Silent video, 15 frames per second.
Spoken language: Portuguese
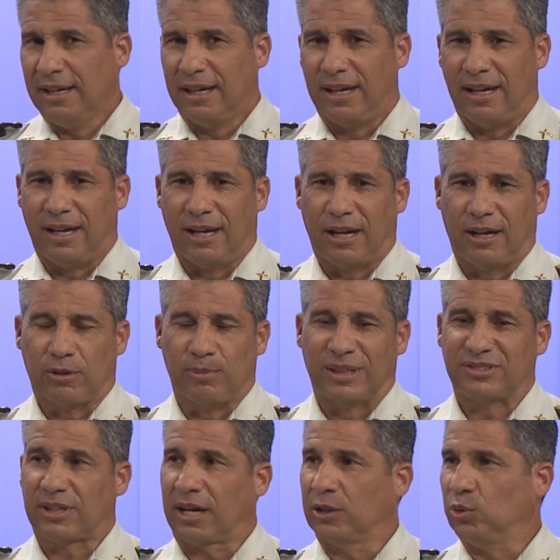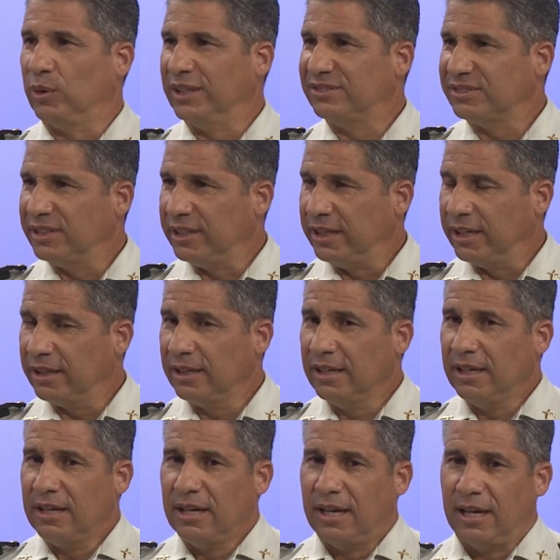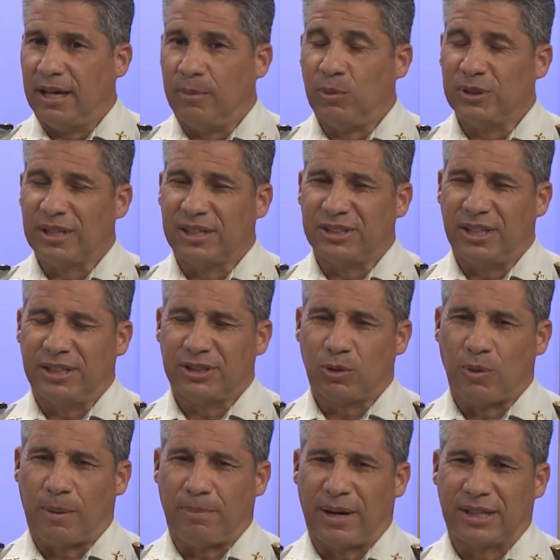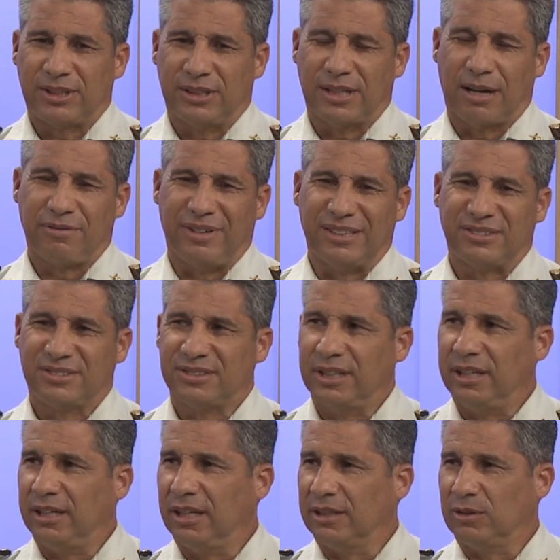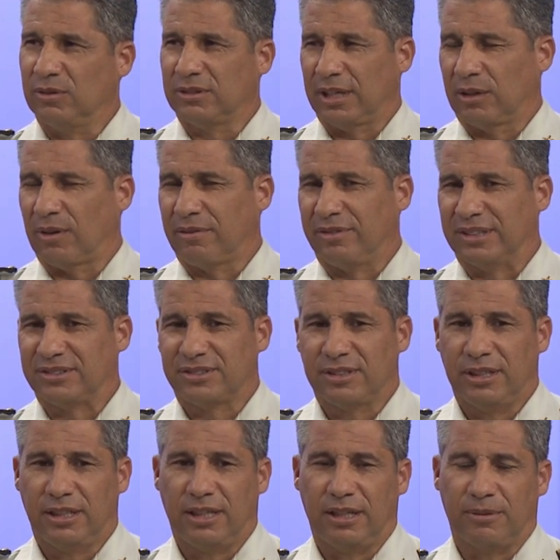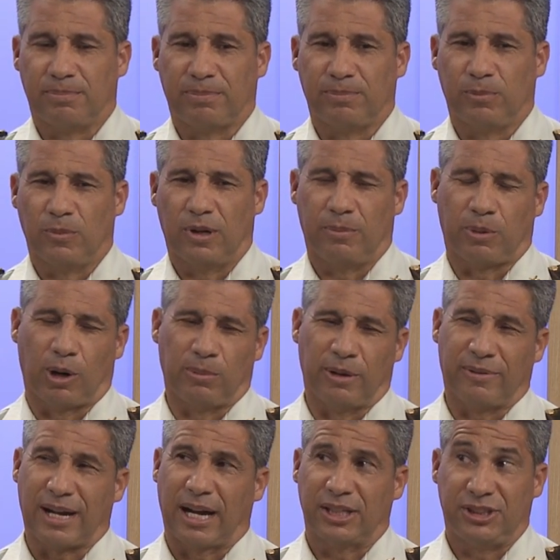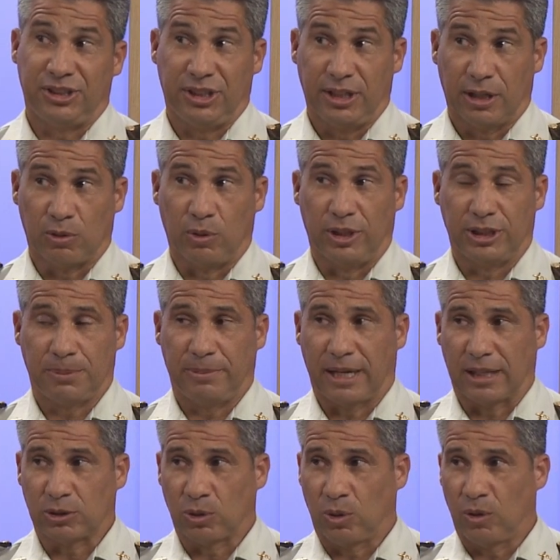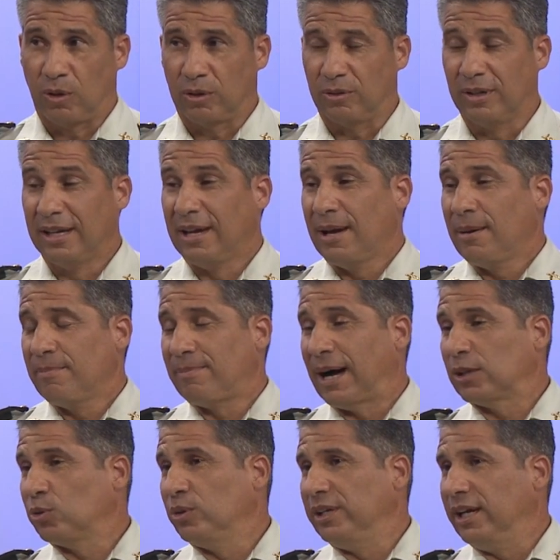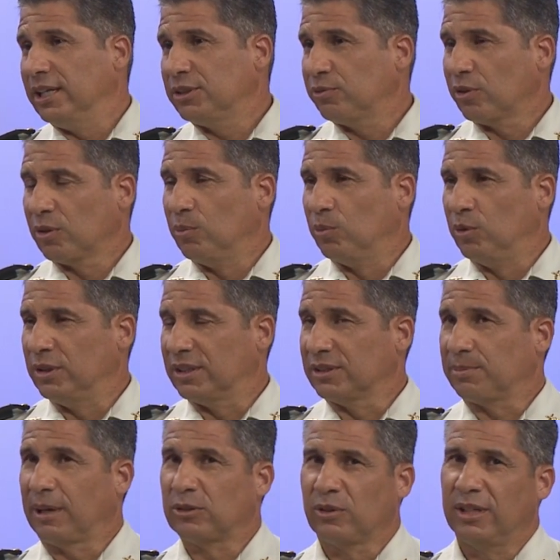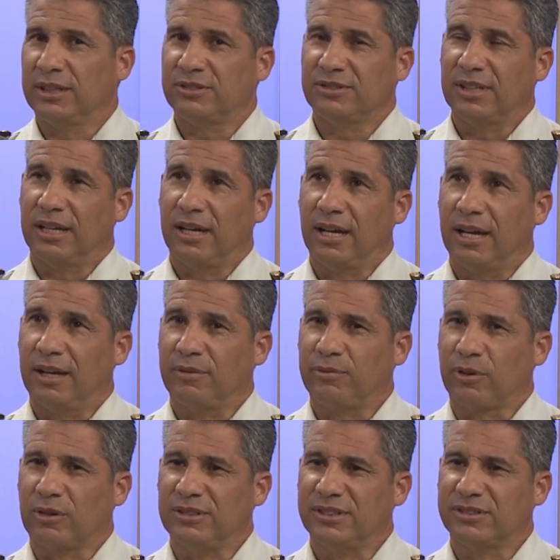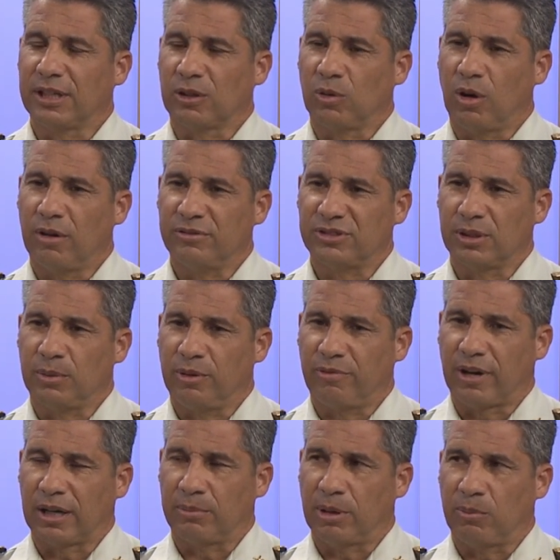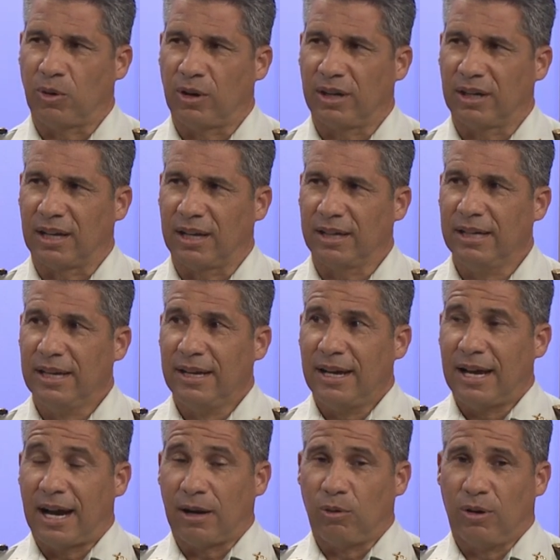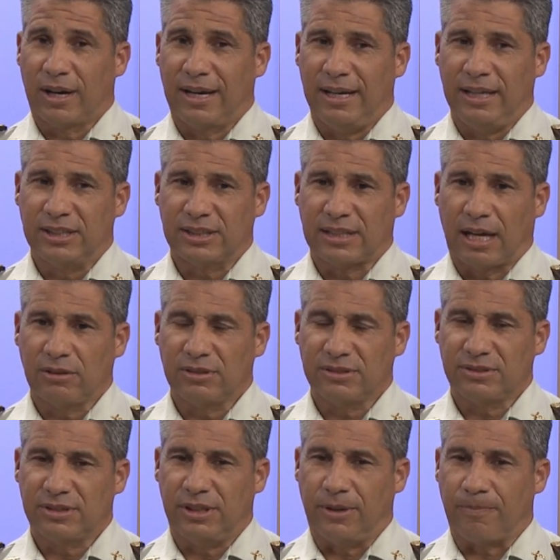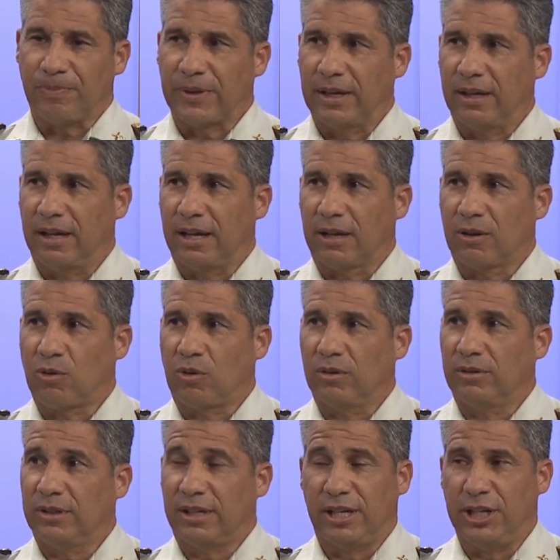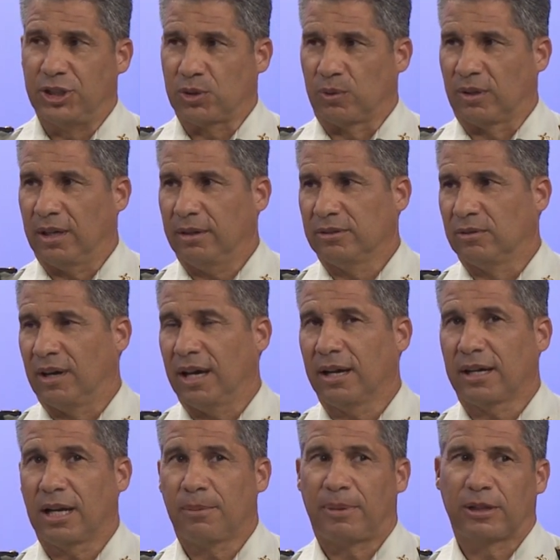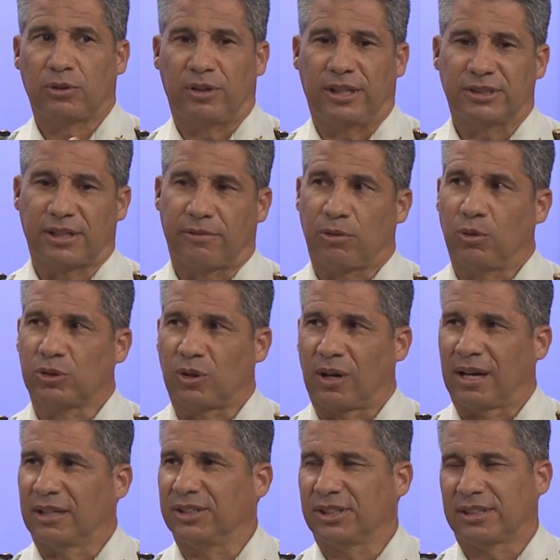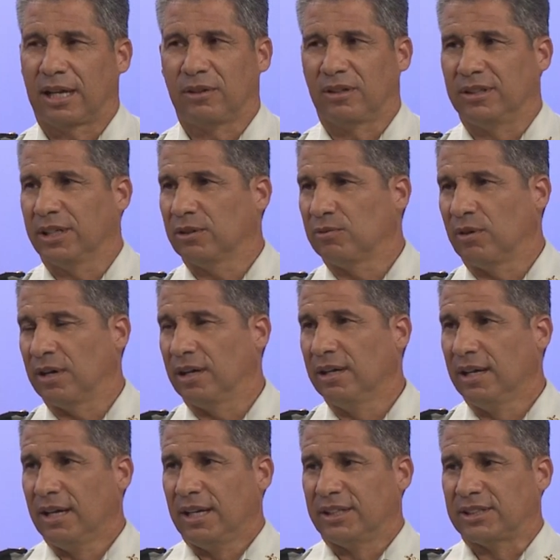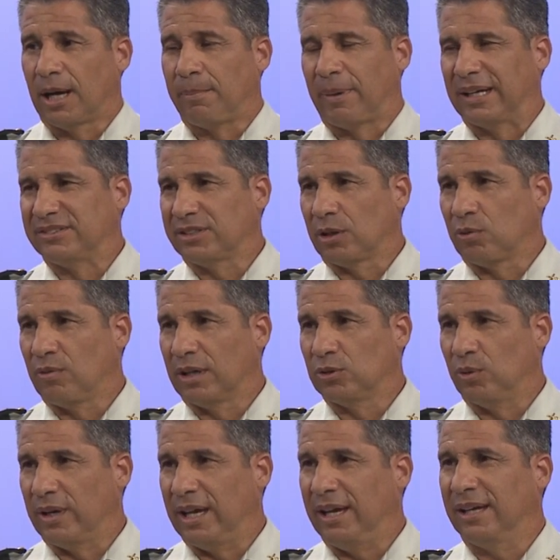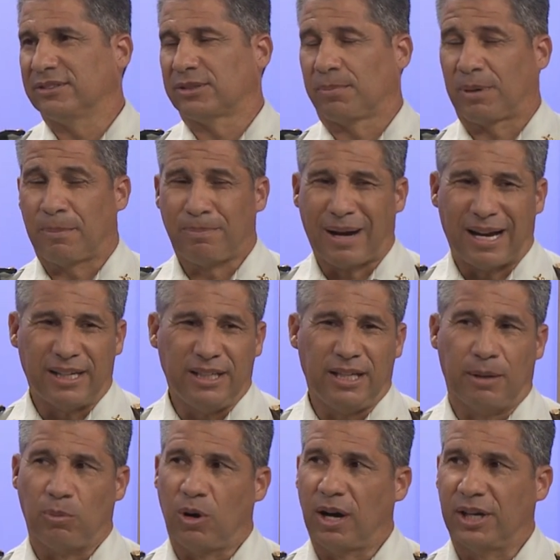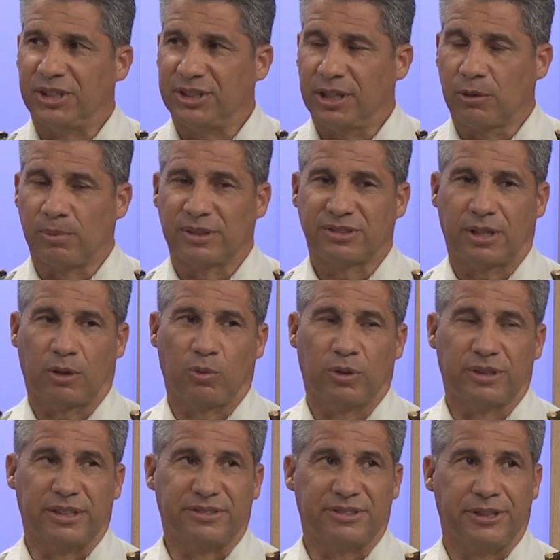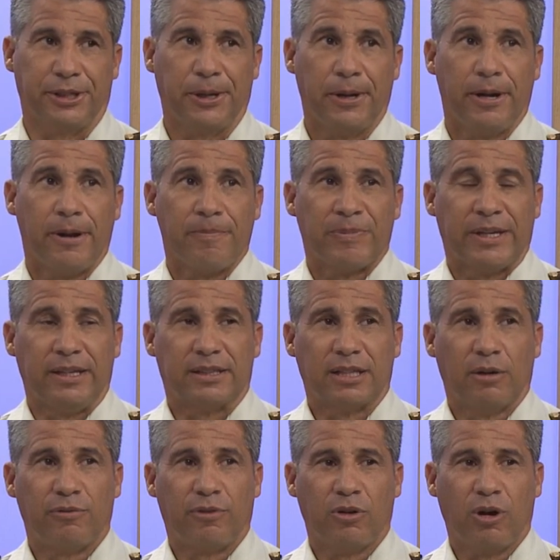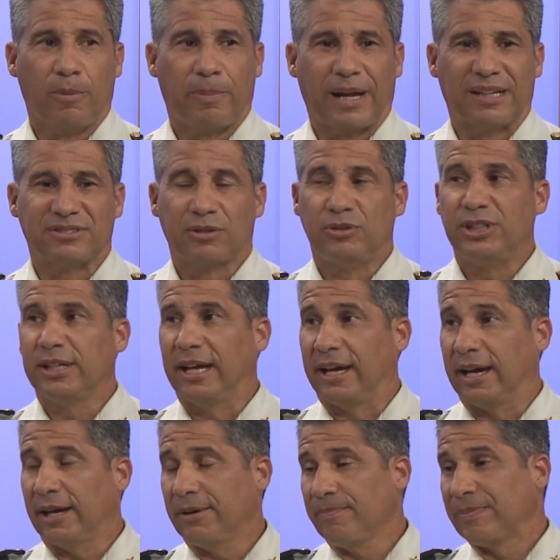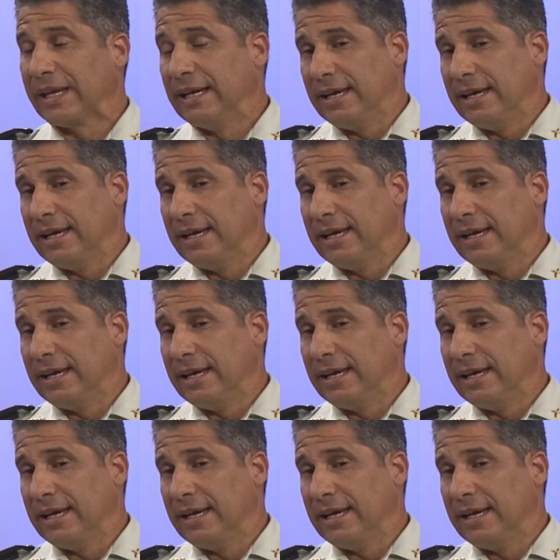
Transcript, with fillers: É, começaram a adoecer, é, muita gente com a parte de AVC, tendo AVC, é, problema cardíaco, respiratório. parturientes foram muitas, parturientes é, foram 19, se não me falha a memória lá. Agora, em estado, assim, é, crítico, né? Não era aquela parturiente que estava controlada. Estado ali com a, já aparecendo pra alguma parir, né? doença, né? para parir, hemorragia começando a acontecer. Então, foi uma operação de guerra.